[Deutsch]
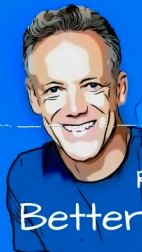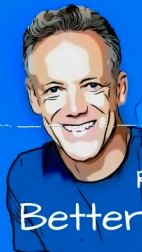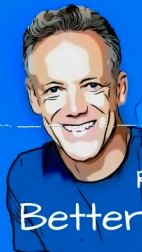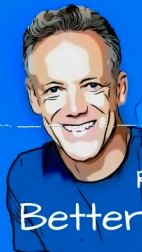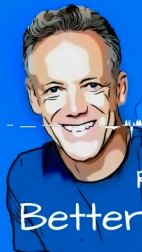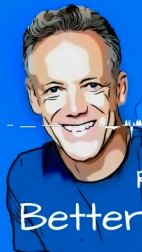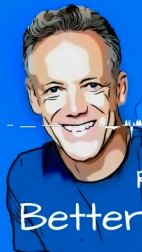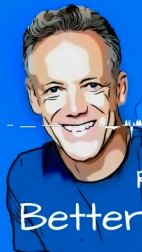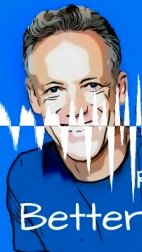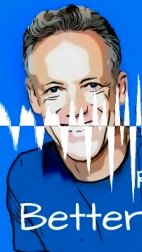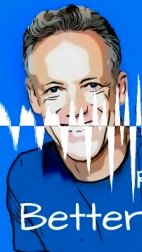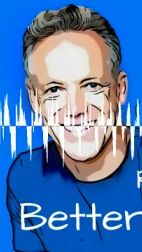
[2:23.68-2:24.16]

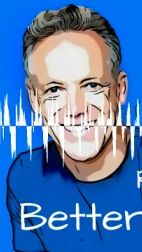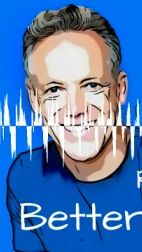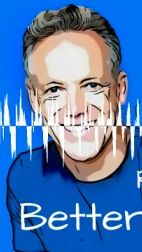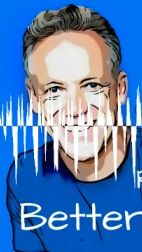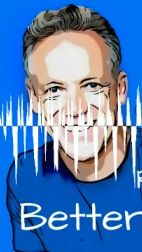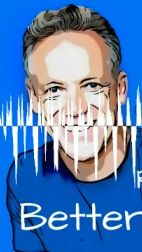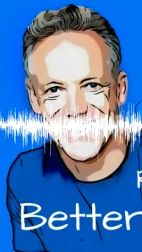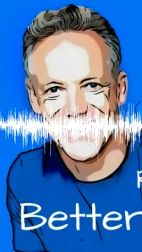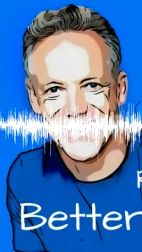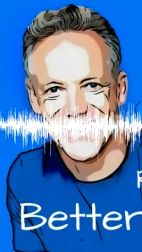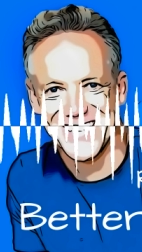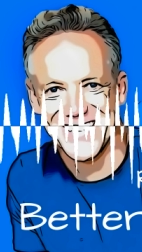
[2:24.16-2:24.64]
Und jeder
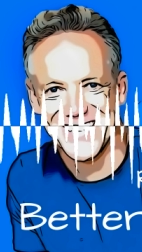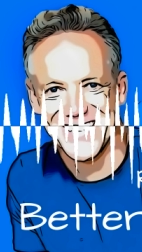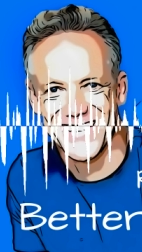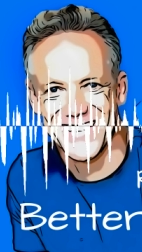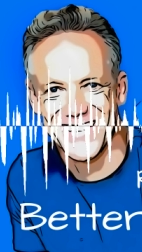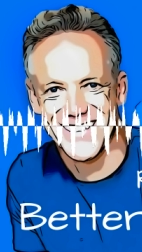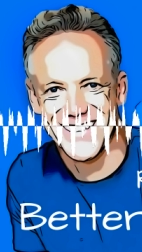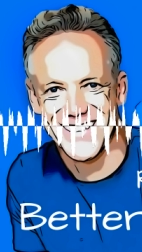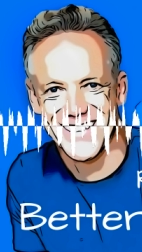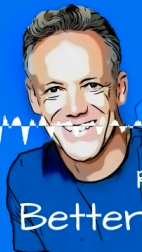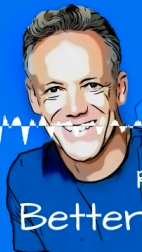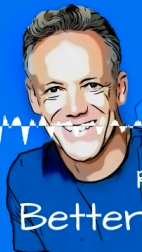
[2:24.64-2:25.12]
einzelne
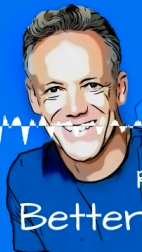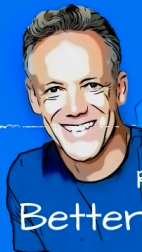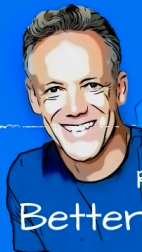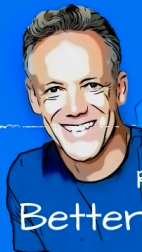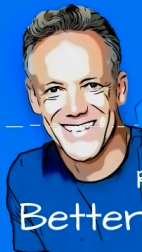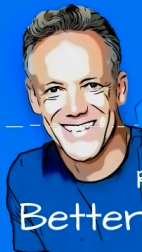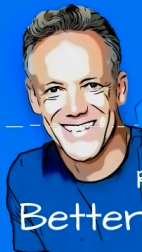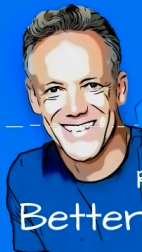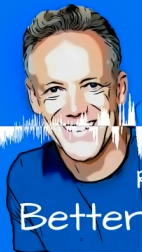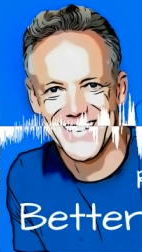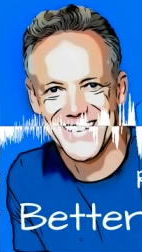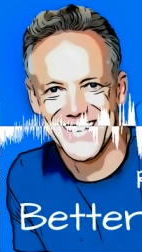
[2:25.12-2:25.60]
Bereich,
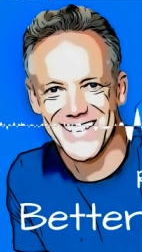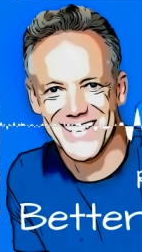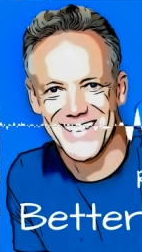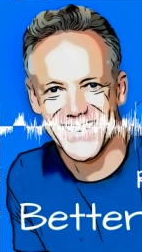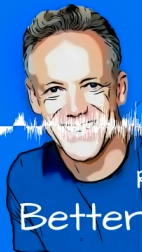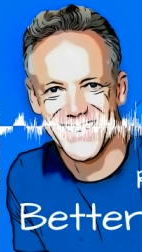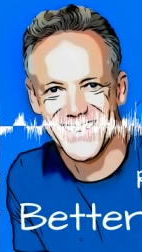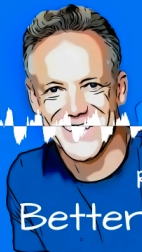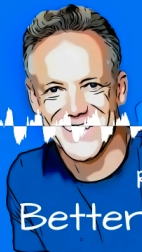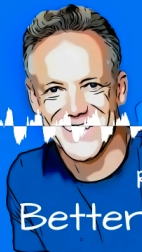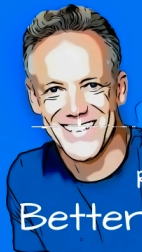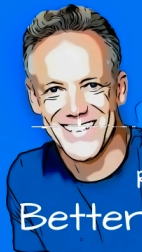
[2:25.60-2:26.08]

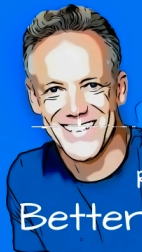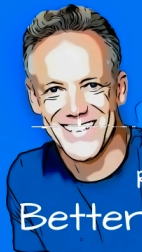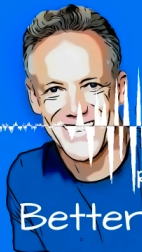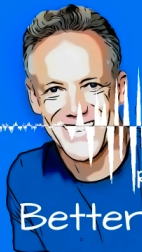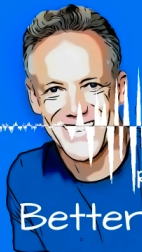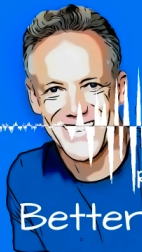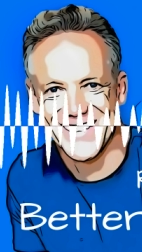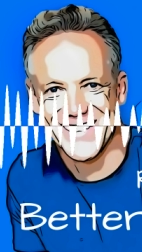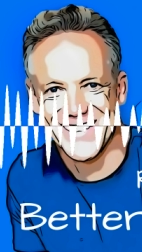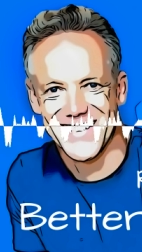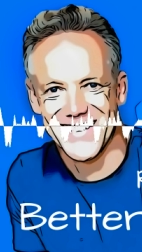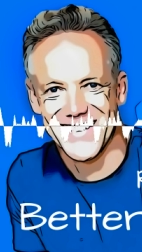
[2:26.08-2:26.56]
Partnerschaft,
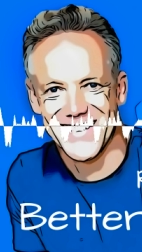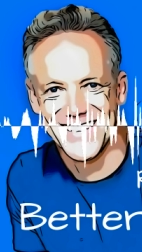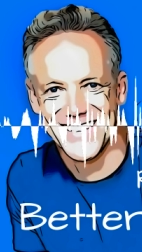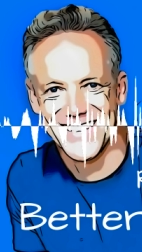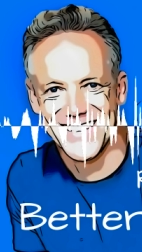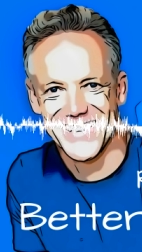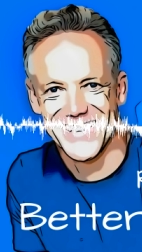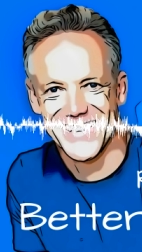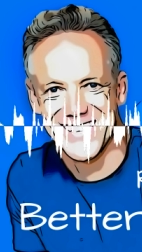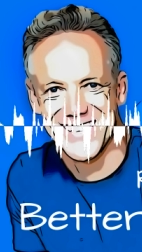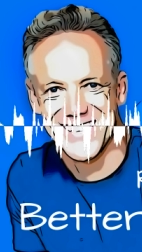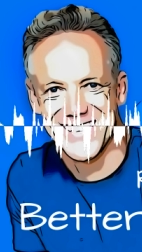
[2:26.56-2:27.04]
Kinder,
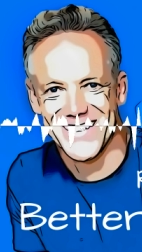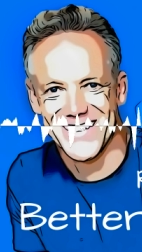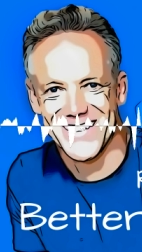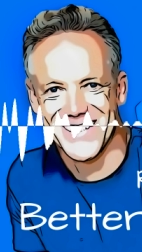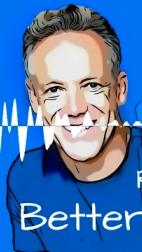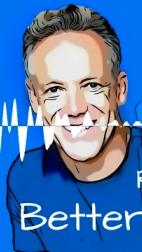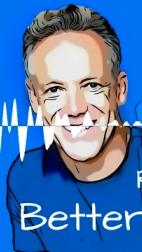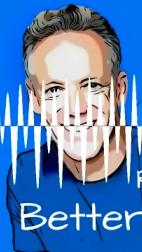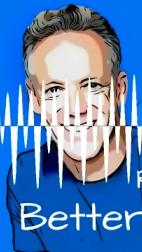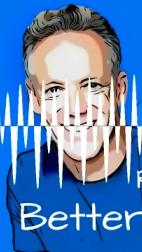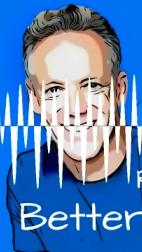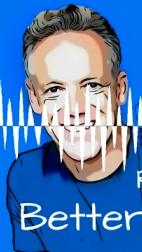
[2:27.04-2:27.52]
Hausbau,
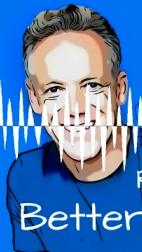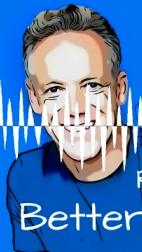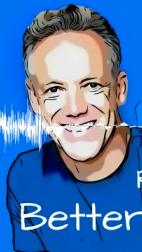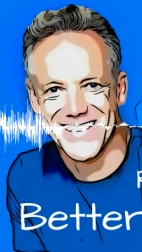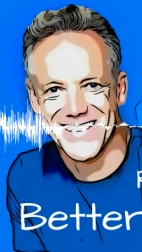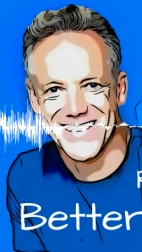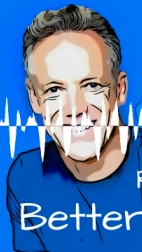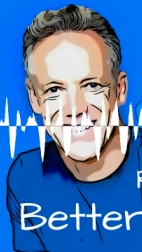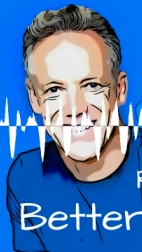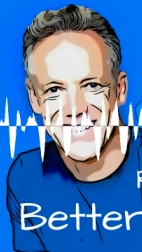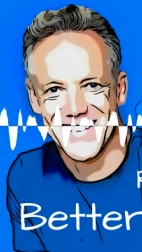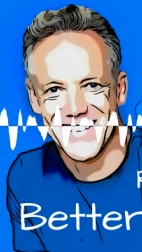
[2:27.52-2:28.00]

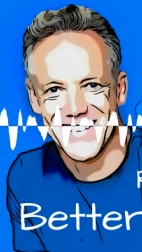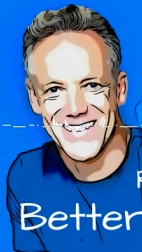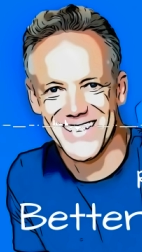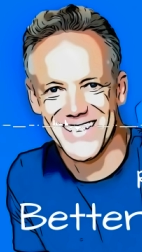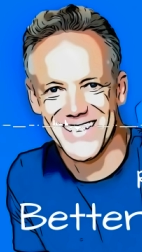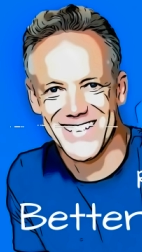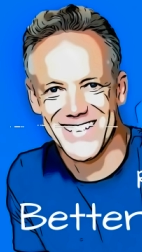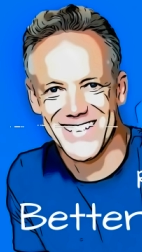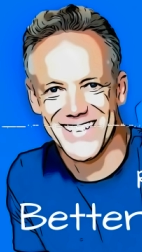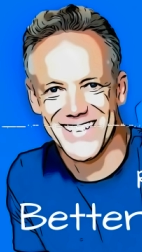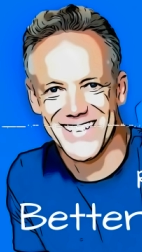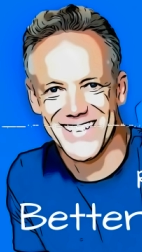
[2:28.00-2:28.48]
Unternehmensgründung,
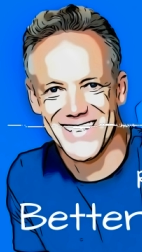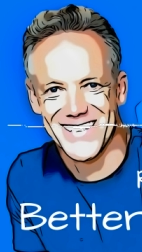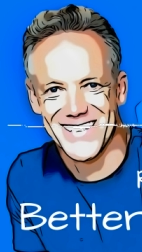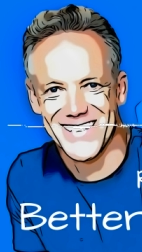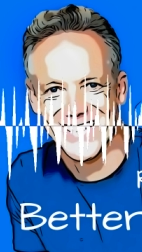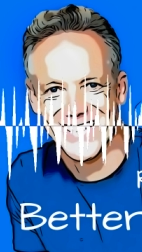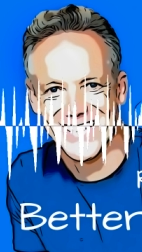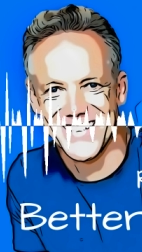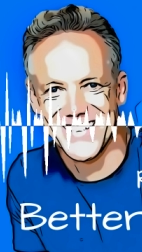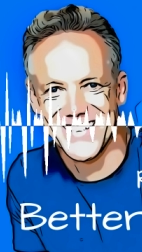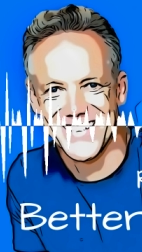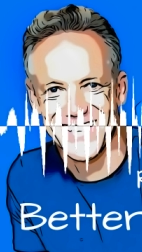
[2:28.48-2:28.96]

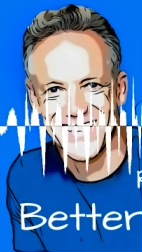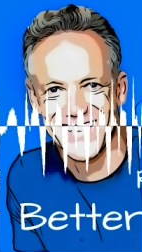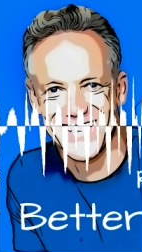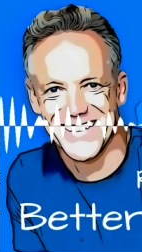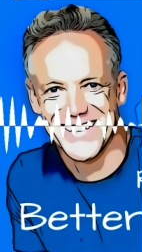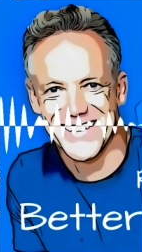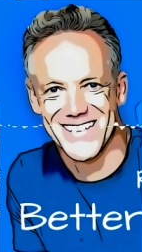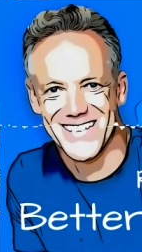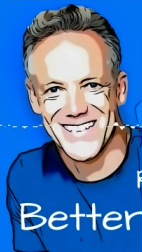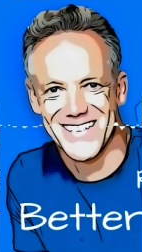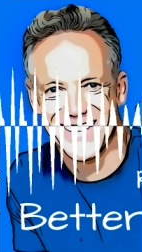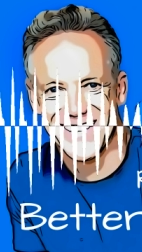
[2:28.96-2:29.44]
fordert
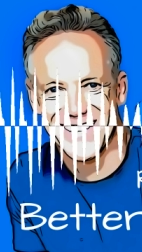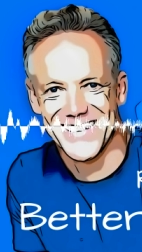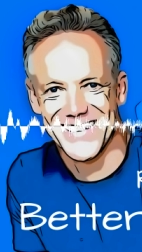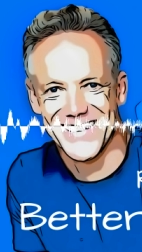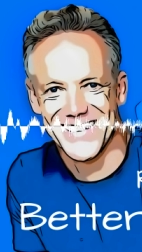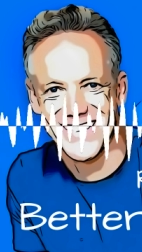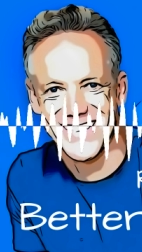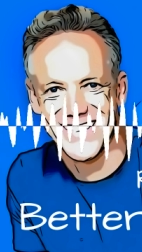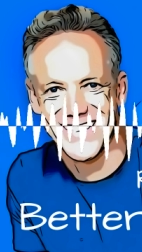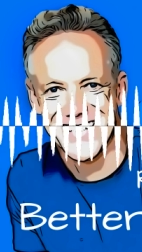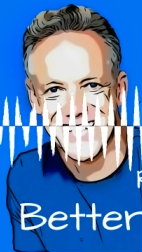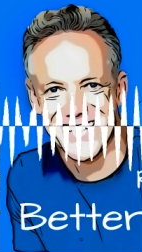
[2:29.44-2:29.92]
schon für
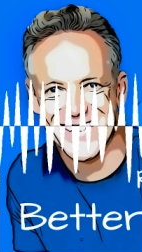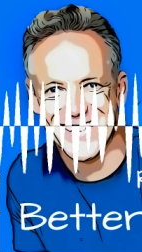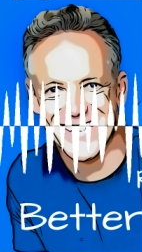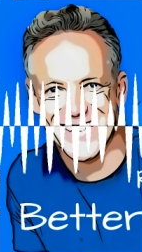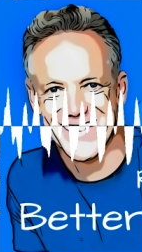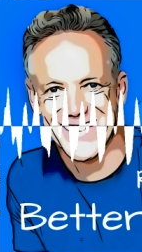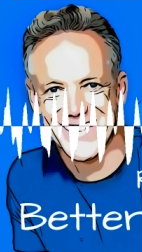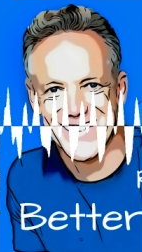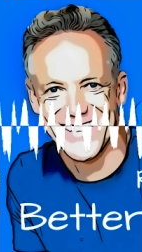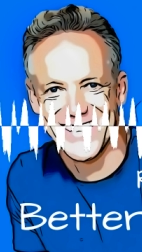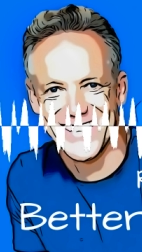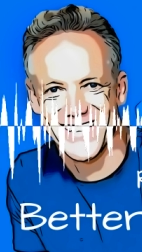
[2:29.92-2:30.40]
sich allein
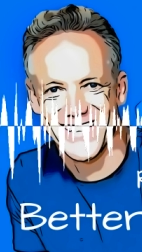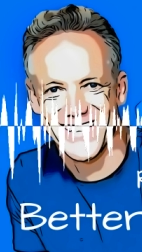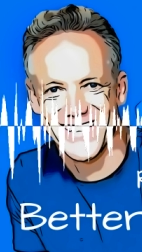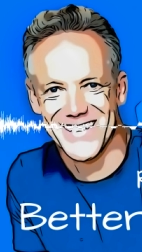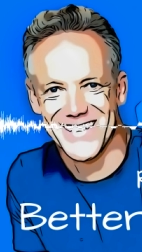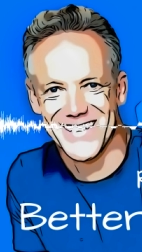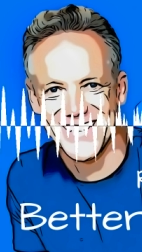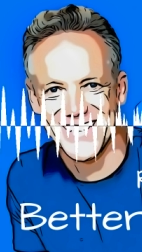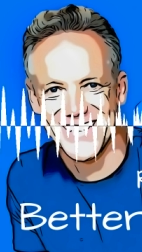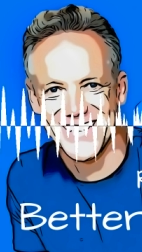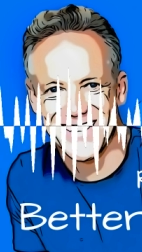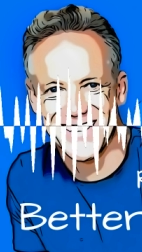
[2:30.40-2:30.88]
genommen den
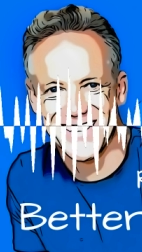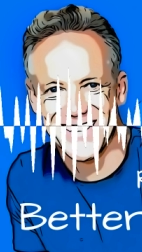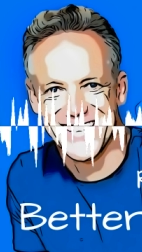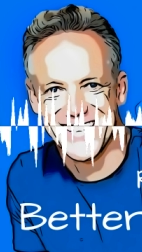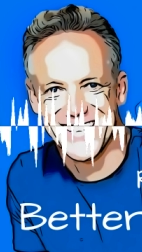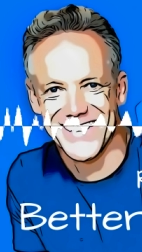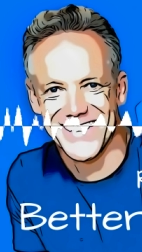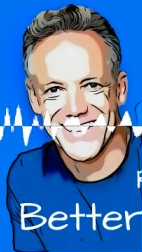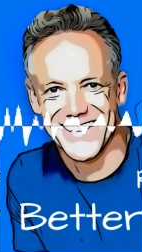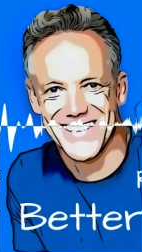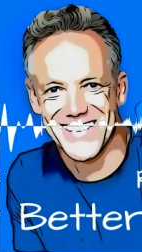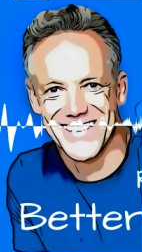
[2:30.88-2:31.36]
ganzen Mann oder
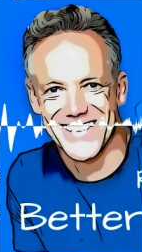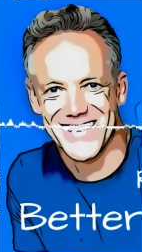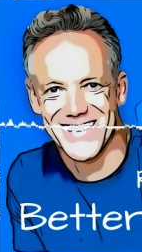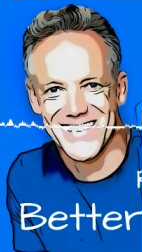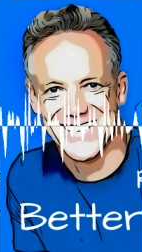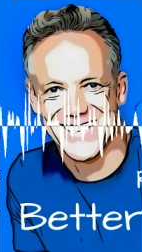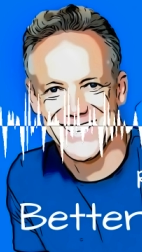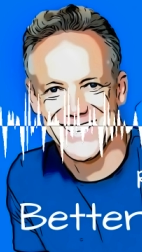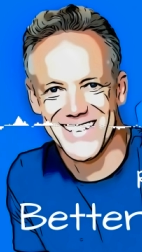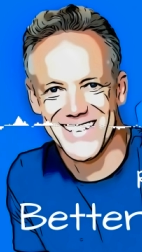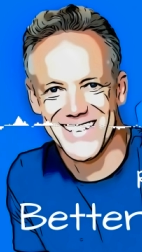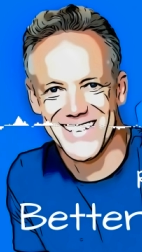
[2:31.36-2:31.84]
die ganze
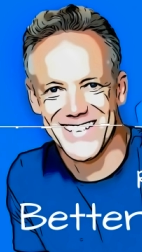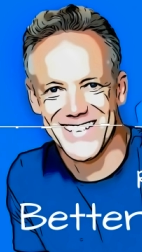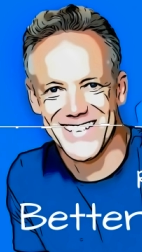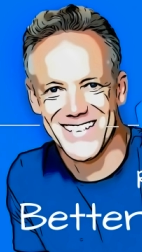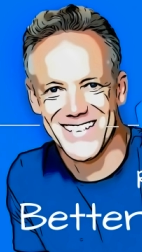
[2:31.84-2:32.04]
Frau.